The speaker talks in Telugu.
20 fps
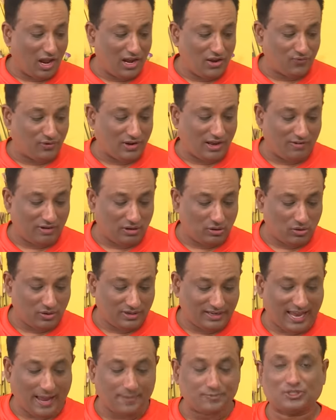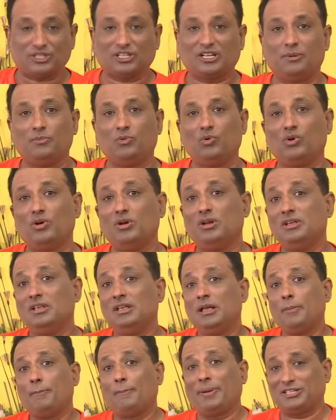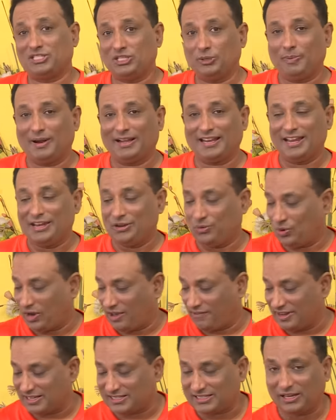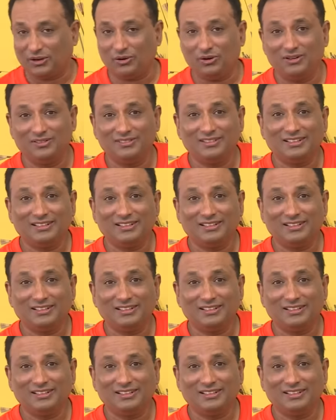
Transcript: కాలీఫ్లవరు క్యాప్సికము పచ్చి బఠానీ కూడా వేస్తాను